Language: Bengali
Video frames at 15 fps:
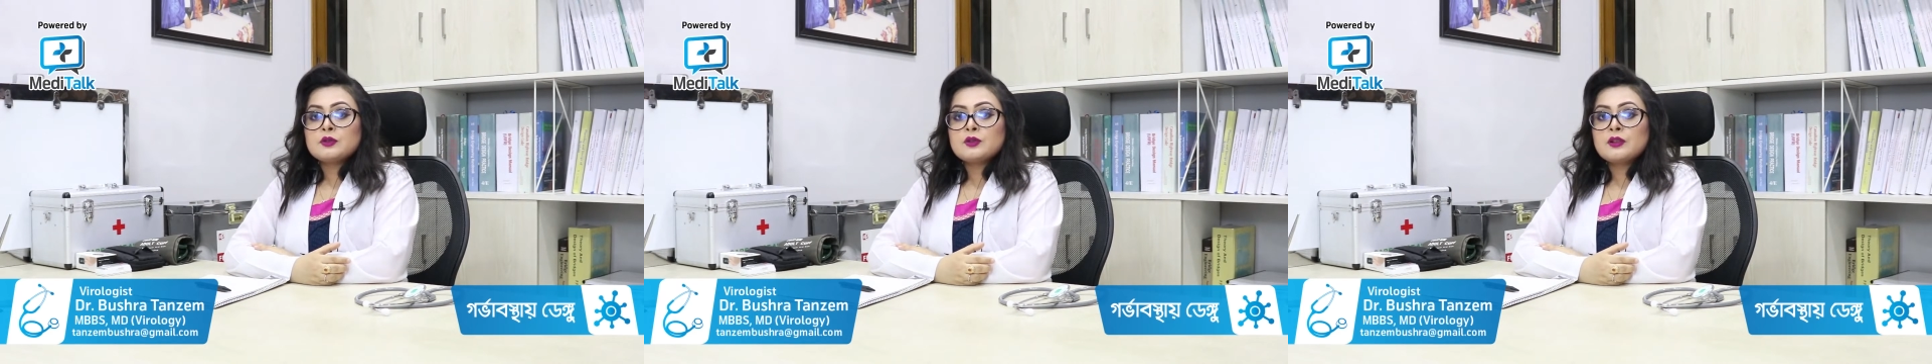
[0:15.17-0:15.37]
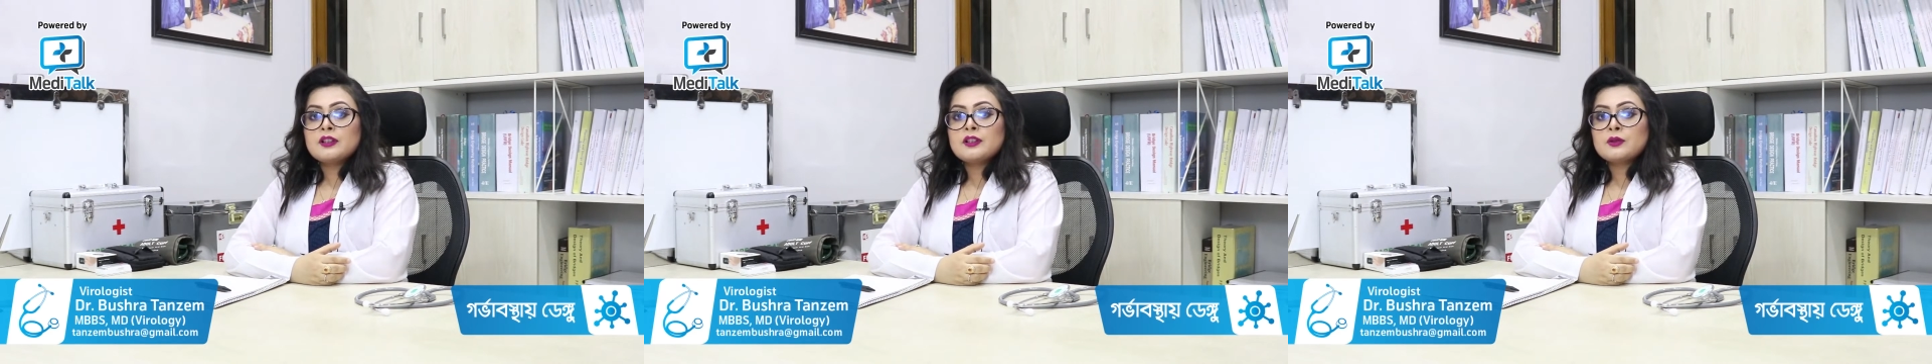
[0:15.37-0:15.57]

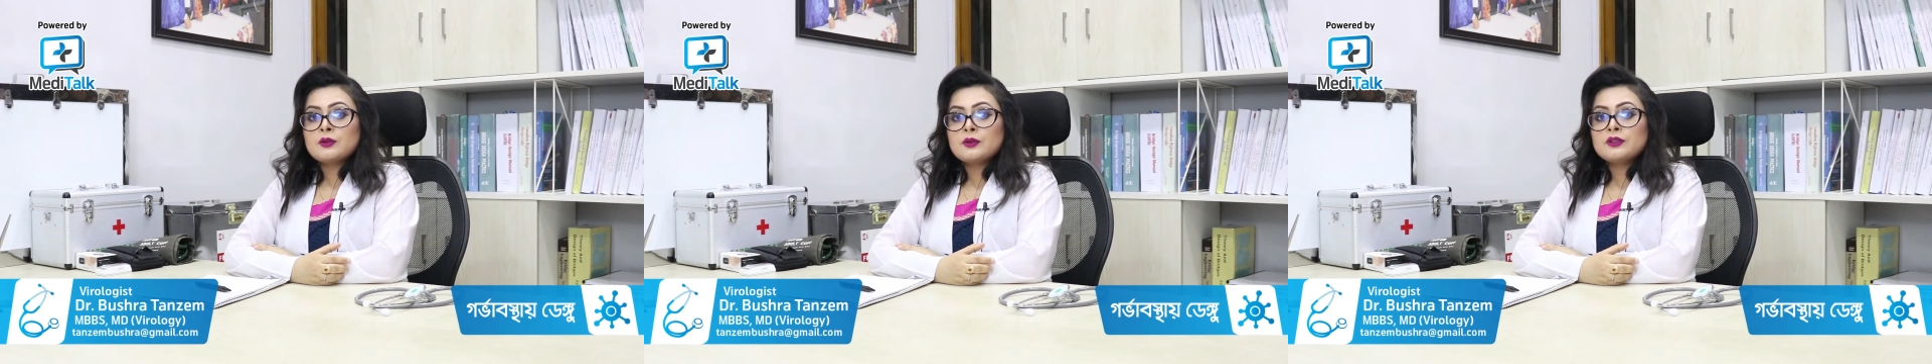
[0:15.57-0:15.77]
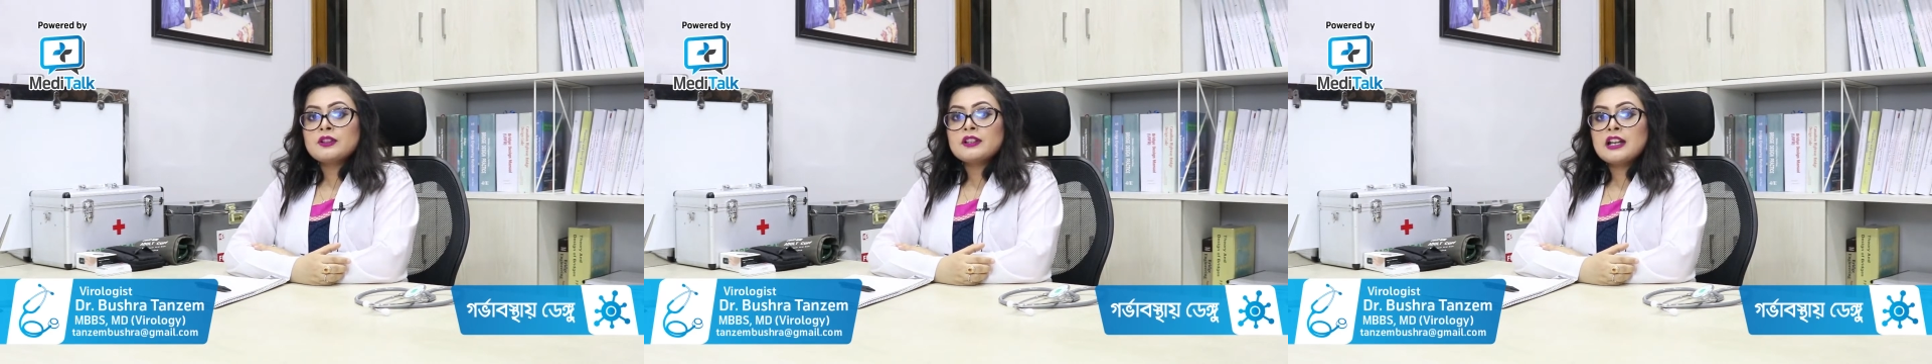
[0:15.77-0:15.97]
শরীরে
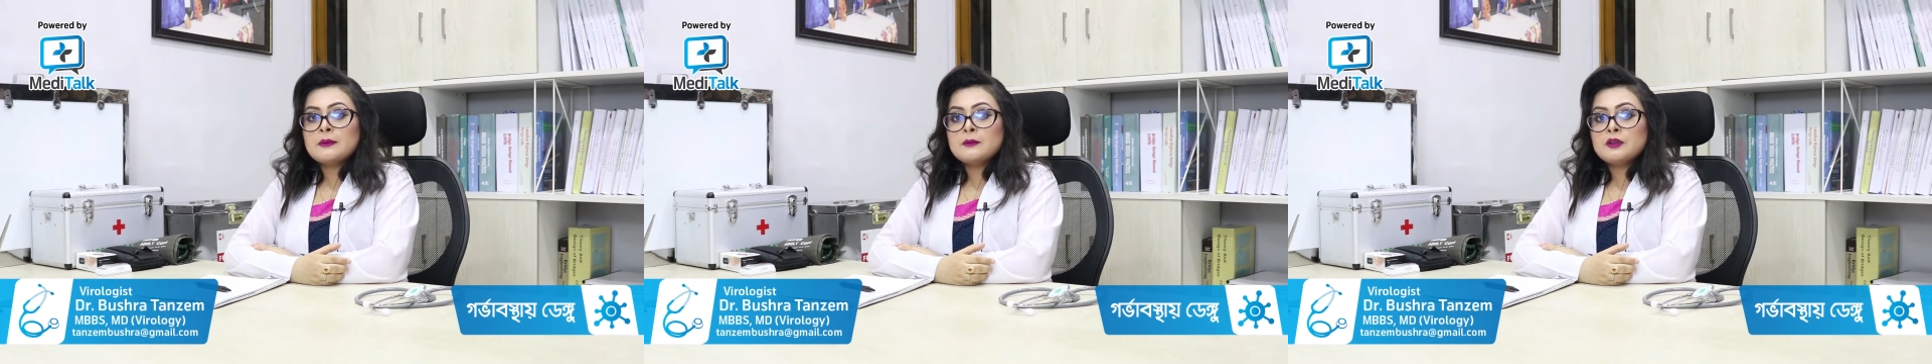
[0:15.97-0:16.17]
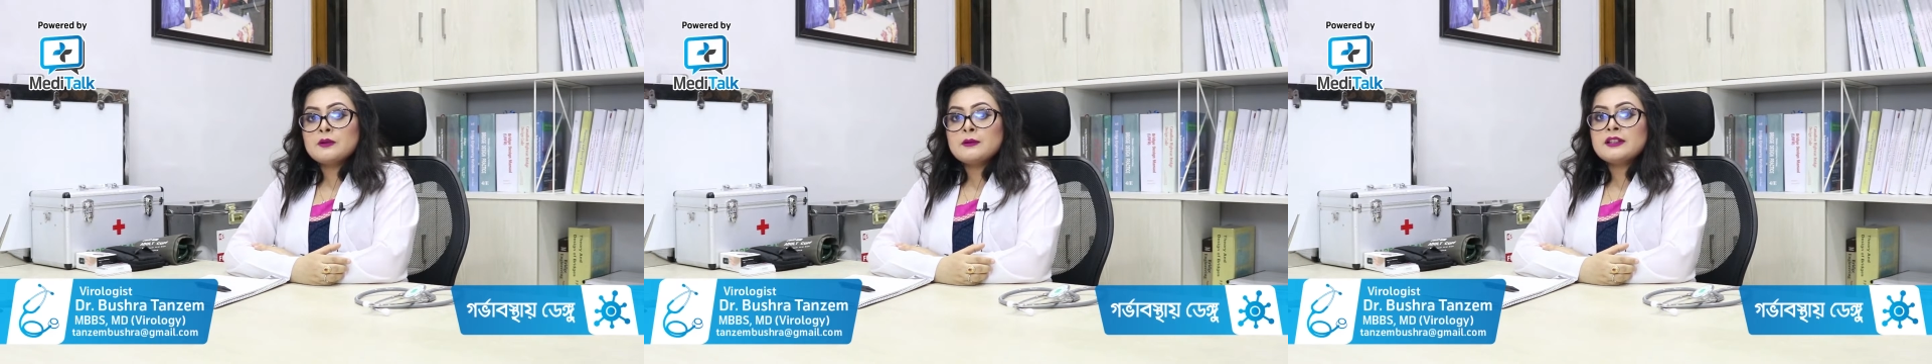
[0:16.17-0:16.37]
কোনো ধরনের
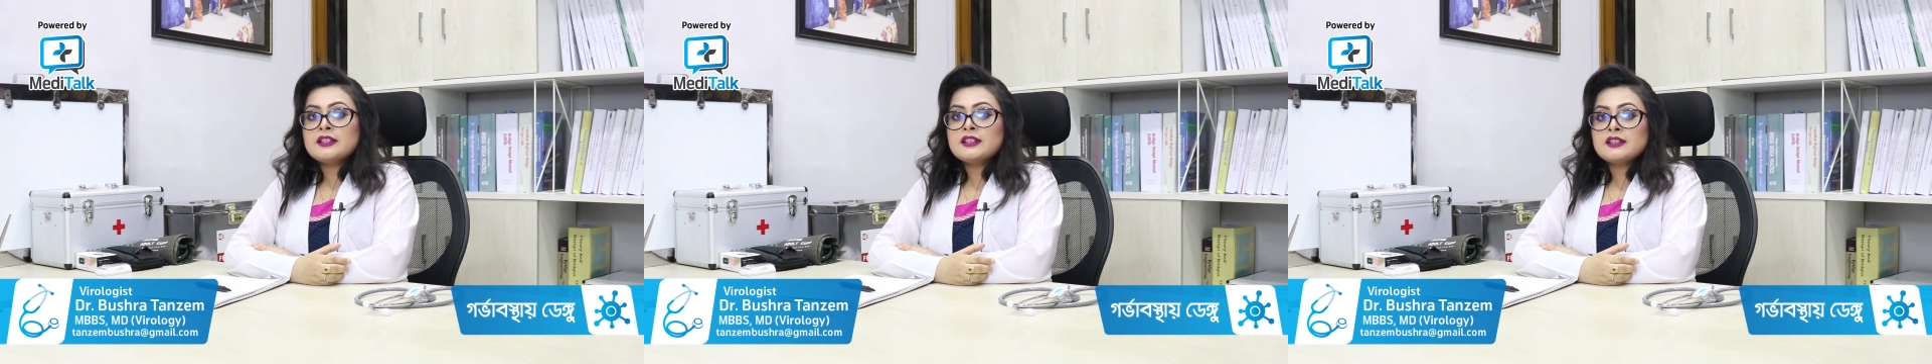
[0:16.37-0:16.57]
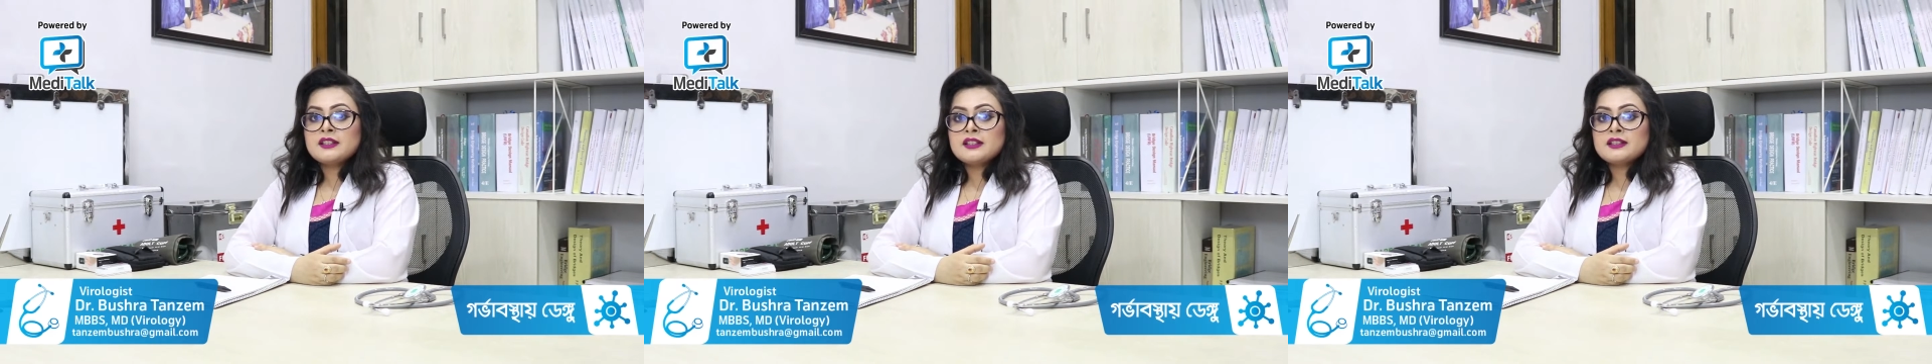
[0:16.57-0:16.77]

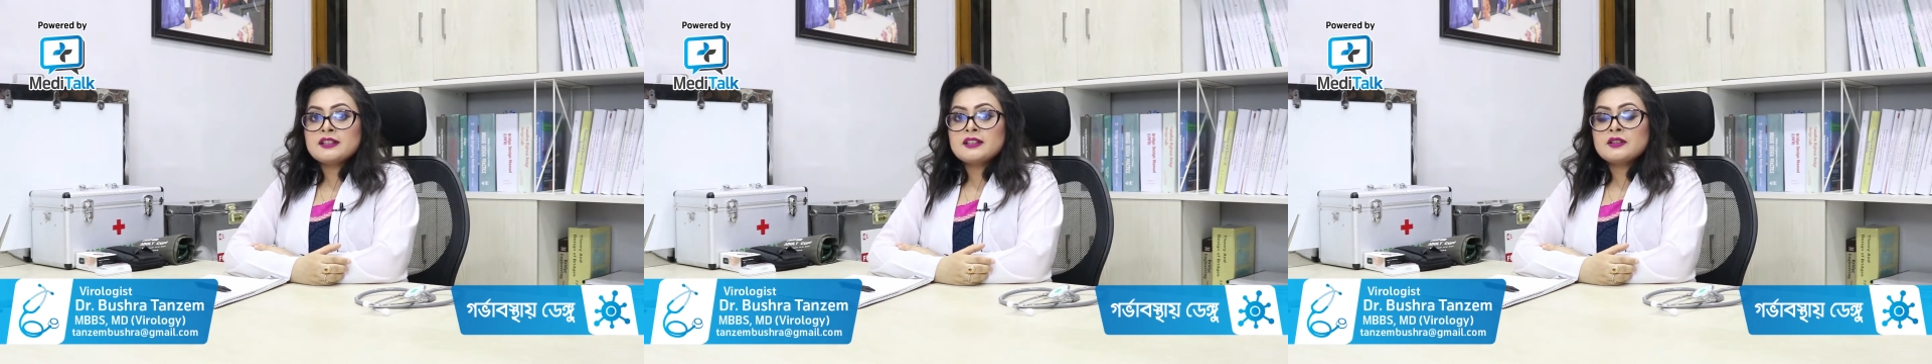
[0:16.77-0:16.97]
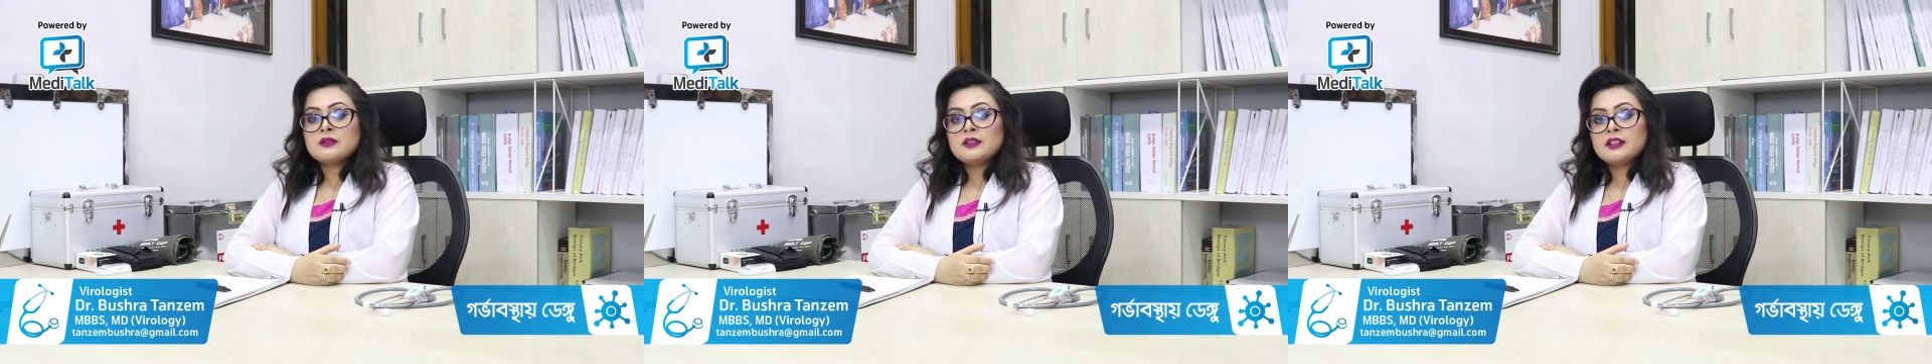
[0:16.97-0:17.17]
অ্যাবনর্মালিটি
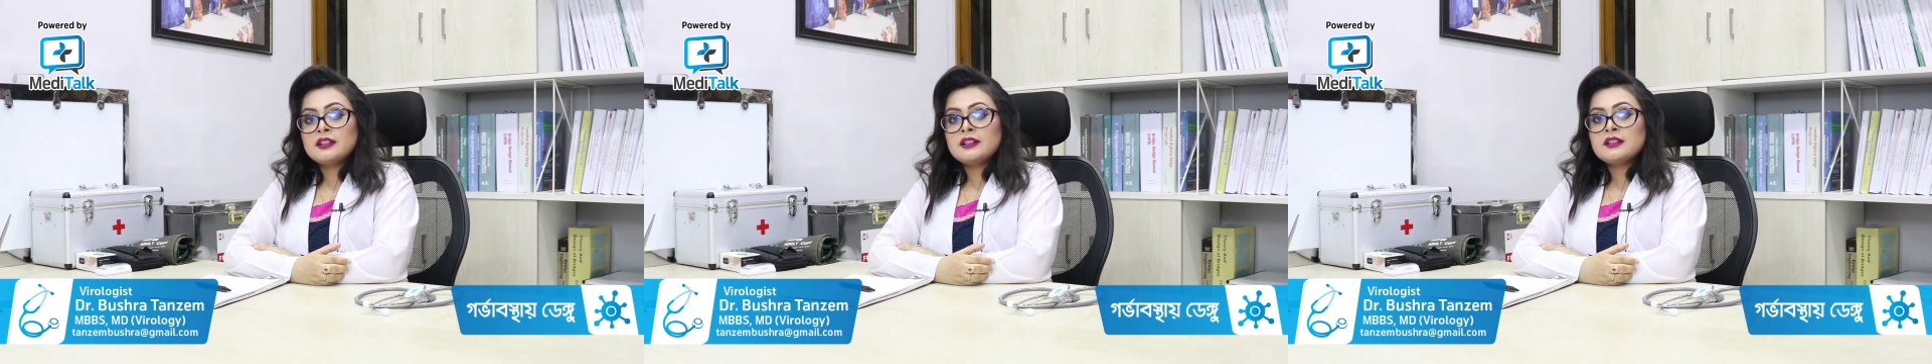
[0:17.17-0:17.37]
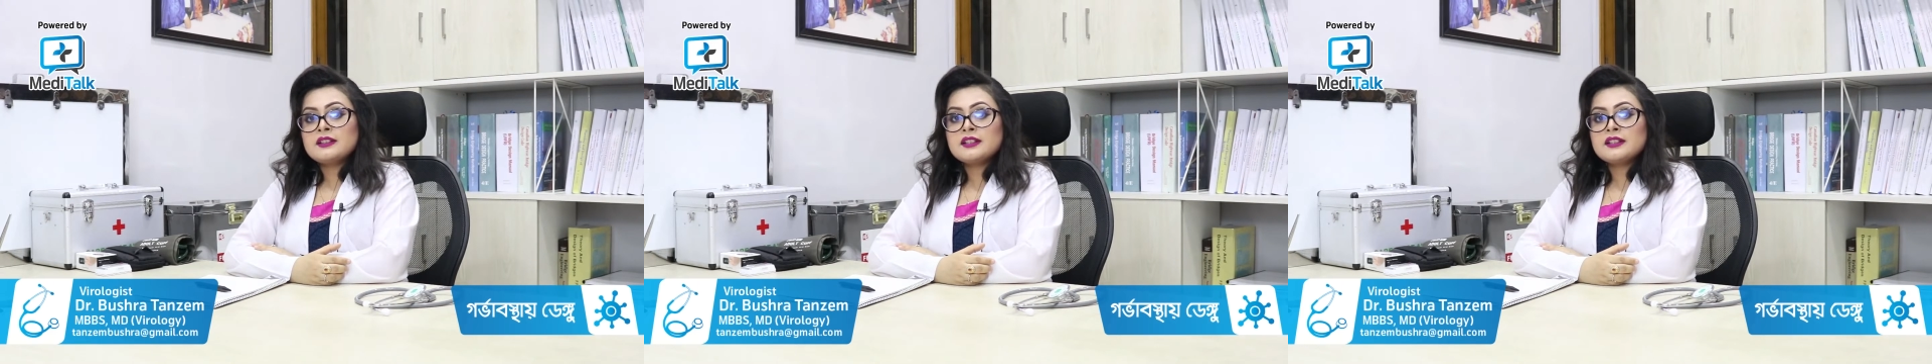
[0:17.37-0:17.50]
সৃষ্টি হলে